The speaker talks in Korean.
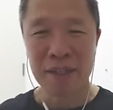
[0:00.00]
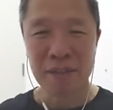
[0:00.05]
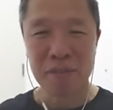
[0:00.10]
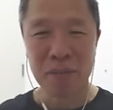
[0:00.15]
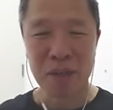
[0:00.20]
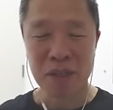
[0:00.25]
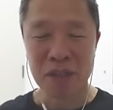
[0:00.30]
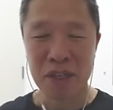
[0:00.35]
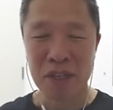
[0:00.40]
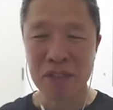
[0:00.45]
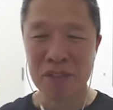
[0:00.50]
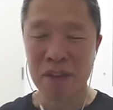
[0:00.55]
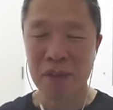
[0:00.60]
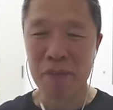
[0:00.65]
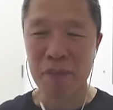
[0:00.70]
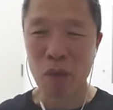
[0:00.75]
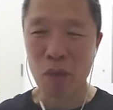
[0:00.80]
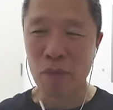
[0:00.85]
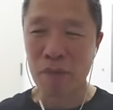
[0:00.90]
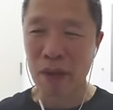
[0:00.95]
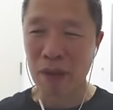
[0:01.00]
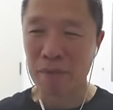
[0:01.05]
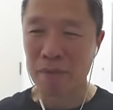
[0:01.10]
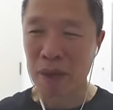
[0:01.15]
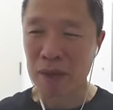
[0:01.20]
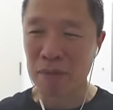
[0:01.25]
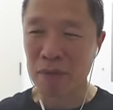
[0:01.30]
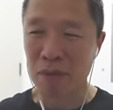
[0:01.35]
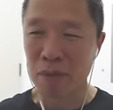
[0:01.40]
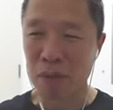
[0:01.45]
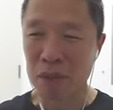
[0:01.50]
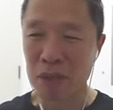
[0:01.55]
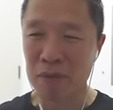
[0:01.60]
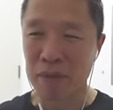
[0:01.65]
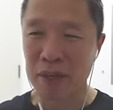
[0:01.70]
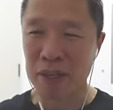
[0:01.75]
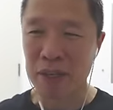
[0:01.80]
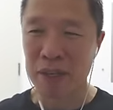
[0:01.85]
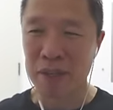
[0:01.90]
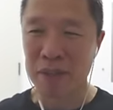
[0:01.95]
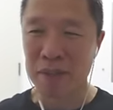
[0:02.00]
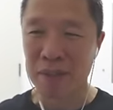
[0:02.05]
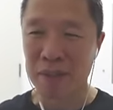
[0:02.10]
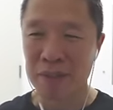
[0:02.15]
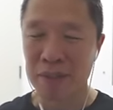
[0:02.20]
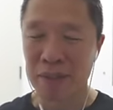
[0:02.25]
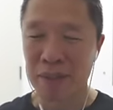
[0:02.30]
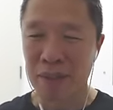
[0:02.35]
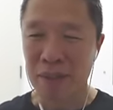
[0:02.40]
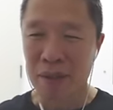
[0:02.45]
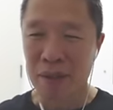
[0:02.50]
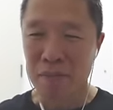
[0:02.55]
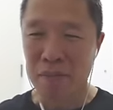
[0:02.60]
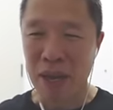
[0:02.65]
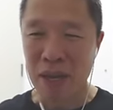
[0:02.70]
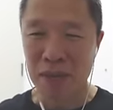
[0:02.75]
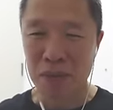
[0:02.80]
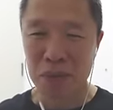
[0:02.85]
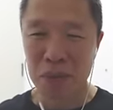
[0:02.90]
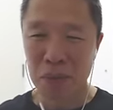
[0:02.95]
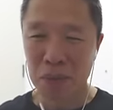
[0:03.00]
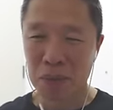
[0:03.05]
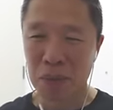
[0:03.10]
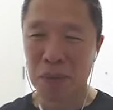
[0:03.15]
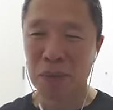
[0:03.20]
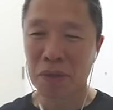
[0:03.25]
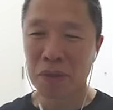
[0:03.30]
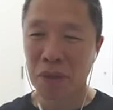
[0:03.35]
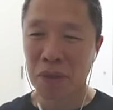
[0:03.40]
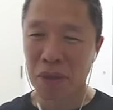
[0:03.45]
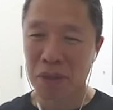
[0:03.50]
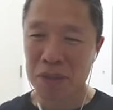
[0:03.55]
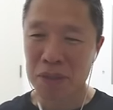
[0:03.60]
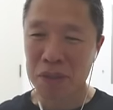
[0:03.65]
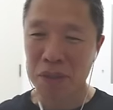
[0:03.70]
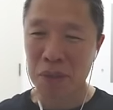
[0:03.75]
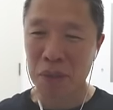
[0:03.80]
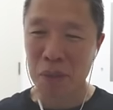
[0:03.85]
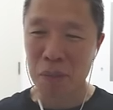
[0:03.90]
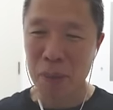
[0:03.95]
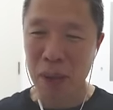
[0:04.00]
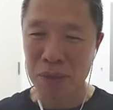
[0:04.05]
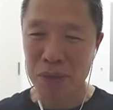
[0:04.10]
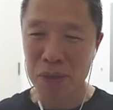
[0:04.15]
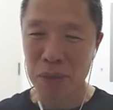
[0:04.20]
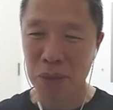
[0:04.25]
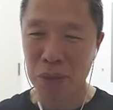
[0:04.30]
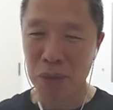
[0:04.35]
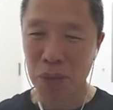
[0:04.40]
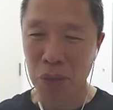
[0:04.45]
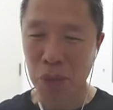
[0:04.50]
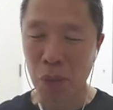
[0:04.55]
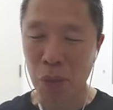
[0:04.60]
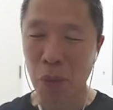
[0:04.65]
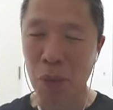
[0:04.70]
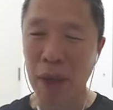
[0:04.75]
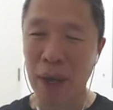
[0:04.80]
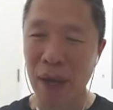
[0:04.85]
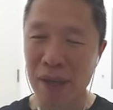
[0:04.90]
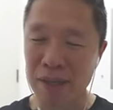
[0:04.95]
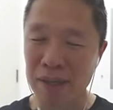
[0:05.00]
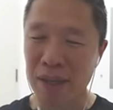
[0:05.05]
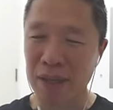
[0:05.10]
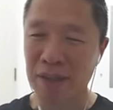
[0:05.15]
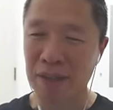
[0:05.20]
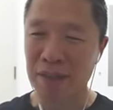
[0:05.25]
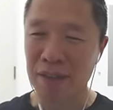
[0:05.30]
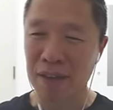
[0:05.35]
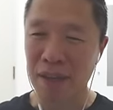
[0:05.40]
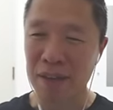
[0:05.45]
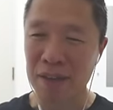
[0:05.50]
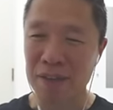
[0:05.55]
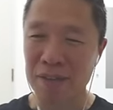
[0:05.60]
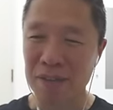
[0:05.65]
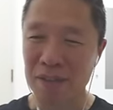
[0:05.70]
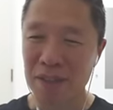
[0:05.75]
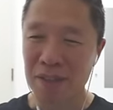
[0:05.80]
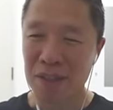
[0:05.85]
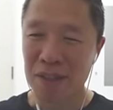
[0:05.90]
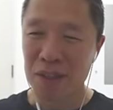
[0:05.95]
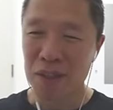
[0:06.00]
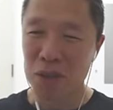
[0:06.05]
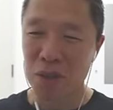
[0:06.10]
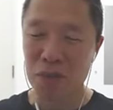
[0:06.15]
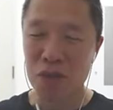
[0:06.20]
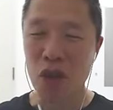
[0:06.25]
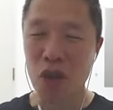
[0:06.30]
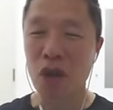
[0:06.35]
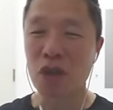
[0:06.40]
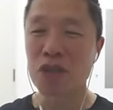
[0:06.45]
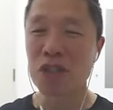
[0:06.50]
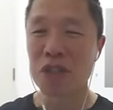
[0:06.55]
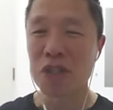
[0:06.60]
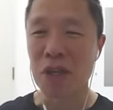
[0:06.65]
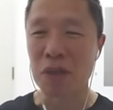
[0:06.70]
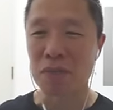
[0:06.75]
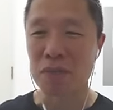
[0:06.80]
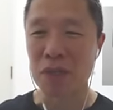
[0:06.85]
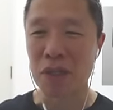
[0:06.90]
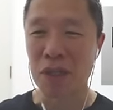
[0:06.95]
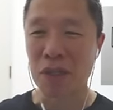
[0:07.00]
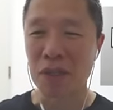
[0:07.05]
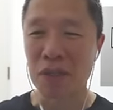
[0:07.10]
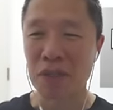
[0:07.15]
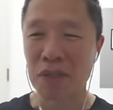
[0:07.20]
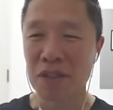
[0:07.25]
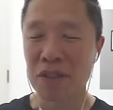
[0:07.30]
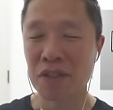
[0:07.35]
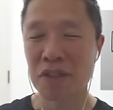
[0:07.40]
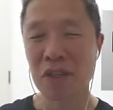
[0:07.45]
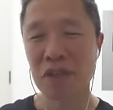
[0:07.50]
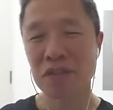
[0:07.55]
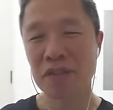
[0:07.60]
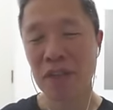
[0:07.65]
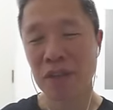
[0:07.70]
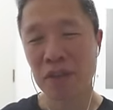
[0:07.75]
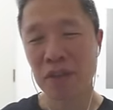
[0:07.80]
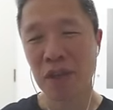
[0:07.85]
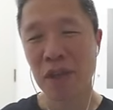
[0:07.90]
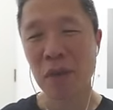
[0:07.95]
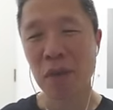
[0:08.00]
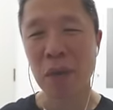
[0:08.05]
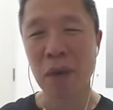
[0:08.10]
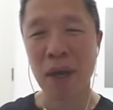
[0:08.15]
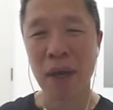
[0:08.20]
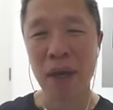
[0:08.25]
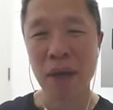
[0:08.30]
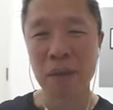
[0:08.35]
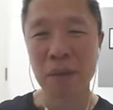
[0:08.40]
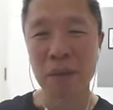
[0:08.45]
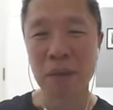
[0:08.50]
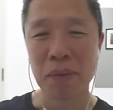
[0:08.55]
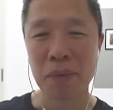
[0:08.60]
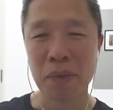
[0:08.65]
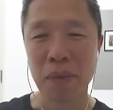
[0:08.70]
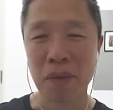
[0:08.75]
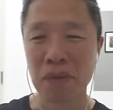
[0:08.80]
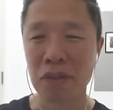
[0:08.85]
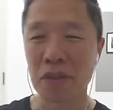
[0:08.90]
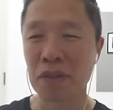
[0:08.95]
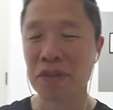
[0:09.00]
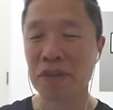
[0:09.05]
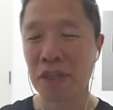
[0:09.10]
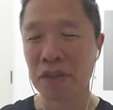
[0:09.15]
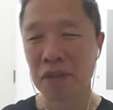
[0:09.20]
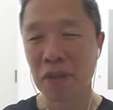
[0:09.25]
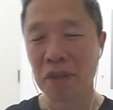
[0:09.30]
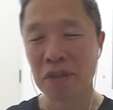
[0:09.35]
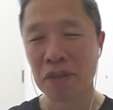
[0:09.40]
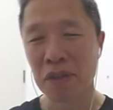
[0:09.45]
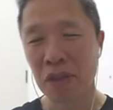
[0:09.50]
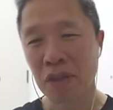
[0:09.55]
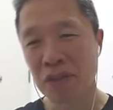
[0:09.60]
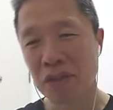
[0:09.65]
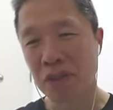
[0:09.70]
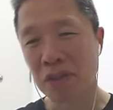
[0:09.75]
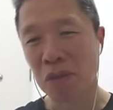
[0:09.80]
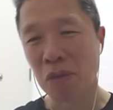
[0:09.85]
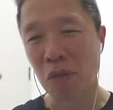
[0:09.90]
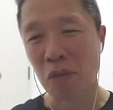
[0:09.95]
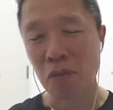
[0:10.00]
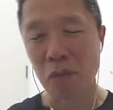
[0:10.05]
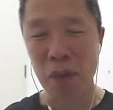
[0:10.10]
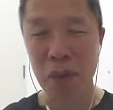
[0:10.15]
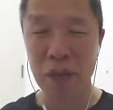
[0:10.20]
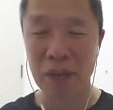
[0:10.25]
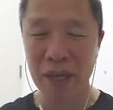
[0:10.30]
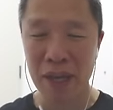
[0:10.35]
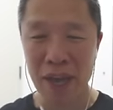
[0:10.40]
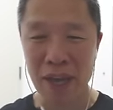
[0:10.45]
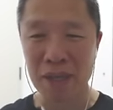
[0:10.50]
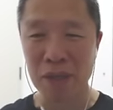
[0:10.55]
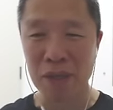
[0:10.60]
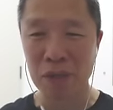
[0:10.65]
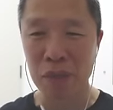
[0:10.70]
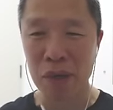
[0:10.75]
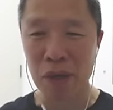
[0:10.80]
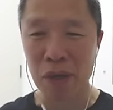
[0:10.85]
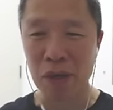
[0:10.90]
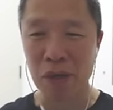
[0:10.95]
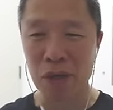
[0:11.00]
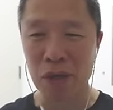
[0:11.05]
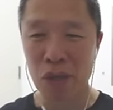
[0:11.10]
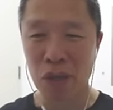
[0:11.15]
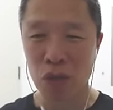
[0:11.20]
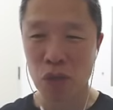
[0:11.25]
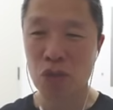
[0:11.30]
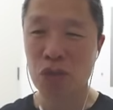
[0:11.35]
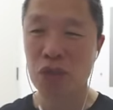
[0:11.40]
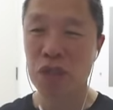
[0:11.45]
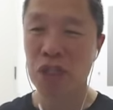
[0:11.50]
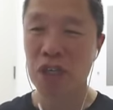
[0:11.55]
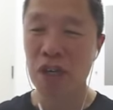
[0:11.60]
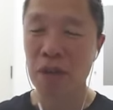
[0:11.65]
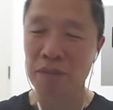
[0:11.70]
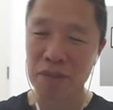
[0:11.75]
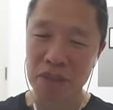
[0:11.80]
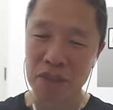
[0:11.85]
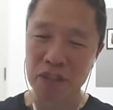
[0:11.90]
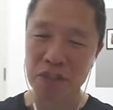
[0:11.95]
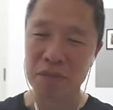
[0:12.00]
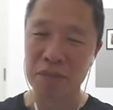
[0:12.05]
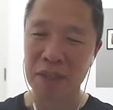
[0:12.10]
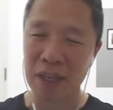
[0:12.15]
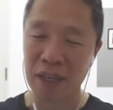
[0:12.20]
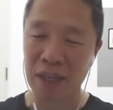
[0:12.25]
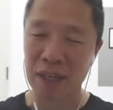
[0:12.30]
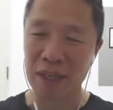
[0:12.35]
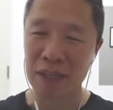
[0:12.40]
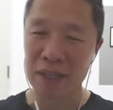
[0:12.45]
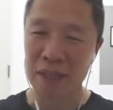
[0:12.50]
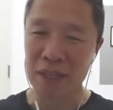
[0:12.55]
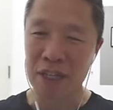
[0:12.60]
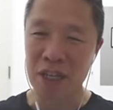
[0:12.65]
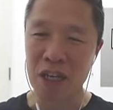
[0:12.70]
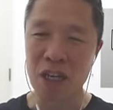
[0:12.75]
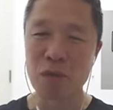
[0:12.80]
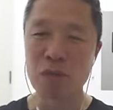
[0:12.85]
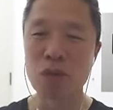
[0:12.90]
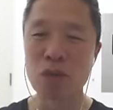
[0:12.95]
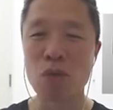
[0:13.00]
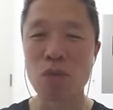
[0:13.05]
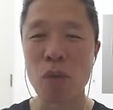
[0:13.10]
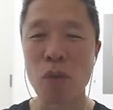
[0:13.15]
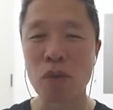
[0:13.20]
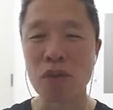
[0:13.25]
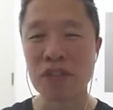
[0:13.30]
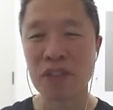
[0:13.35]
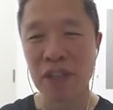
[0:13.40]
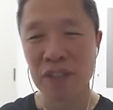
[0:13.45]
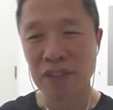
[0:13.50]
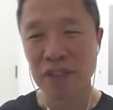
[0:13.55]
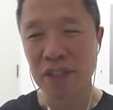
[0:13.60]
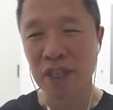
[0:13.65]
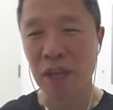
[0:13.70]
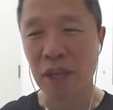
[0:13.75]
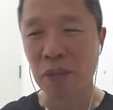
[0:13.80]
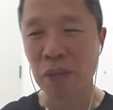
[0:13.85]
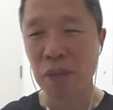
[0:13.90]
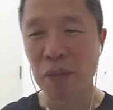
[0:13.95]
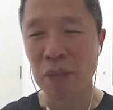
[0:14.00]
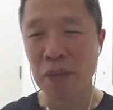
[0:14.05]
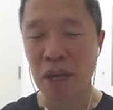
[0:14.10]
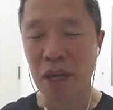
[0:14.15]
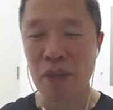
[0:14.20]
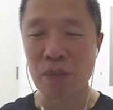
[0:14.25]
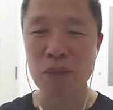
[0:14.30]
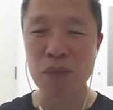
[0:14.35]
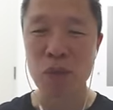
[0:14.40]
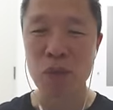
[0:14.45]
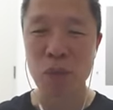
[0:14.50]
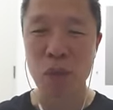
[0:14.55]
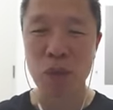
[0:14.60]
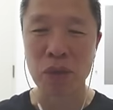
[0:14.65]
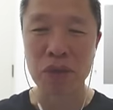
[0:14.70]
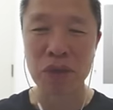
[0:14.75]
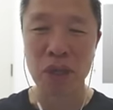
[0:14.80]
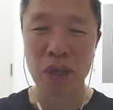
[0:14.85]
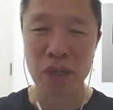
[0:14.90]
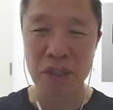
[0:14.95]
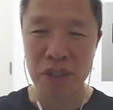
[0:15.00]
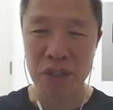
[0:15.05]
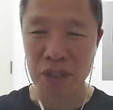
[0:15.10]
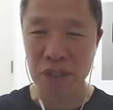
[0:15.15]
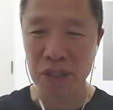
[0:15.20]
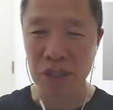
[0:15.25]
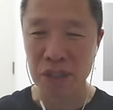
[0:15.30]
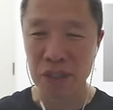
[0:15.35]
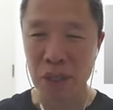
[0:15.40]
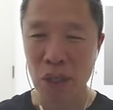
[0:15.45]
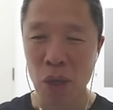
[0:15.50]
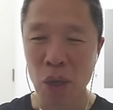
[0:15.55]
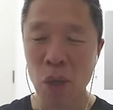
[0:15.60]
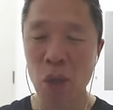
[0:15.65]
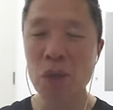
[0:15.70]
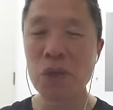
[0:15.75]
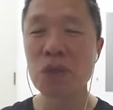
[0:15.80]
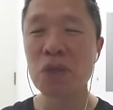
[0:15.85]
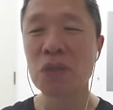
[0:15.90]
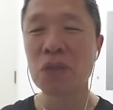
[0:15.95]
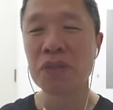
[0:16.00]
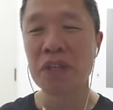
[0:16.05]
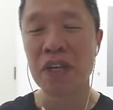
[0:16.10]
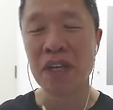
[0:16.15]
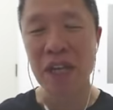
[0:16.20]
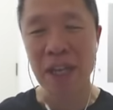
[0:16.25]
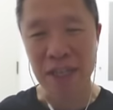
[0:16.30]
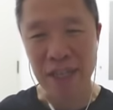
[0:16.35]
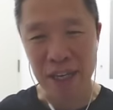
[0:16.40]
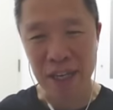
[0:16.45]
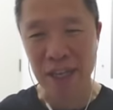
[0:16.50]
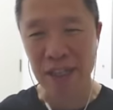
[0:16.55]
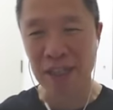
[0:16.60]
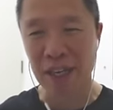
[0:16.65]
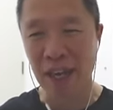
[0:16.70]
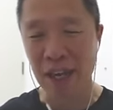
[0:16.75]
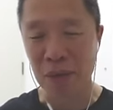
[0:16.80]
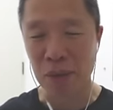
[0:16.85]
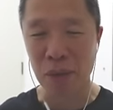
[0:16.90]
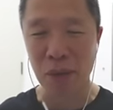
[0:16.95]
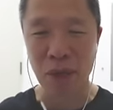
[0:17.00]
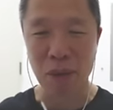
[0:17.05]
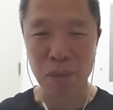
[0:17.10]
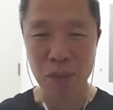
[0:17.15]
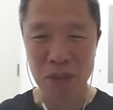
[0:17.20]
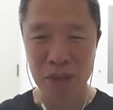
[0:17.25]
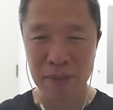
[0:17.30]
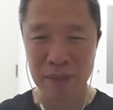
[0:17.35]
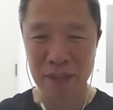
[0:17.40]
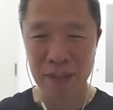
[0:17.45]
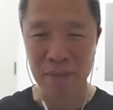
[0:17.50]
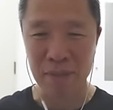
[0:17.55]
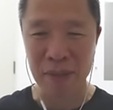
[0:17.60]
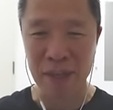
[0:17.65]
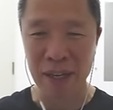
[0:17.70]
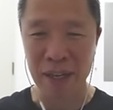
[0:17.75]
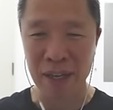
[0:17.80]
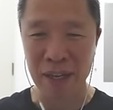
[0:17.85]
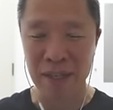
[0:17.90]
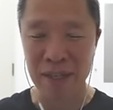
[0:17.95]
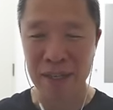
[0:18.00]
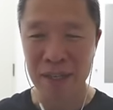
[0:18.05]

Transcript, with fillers: 먼저 S&P 500 맵을 보시면요. 반 정도는 떨어지고 반 정도는 올라간 것 같은데요. 좀 정신이 없죠. 특정 섹터가 올라가고 어떤 섹터는 떨어지고 뭐 이런 게 아니고요. 규칙이 없었습니다. 일부 종목은 상승하고 일부 종목은 떨어지는 혼조세를 나타냈다. 이렇게 보시면 됩니다.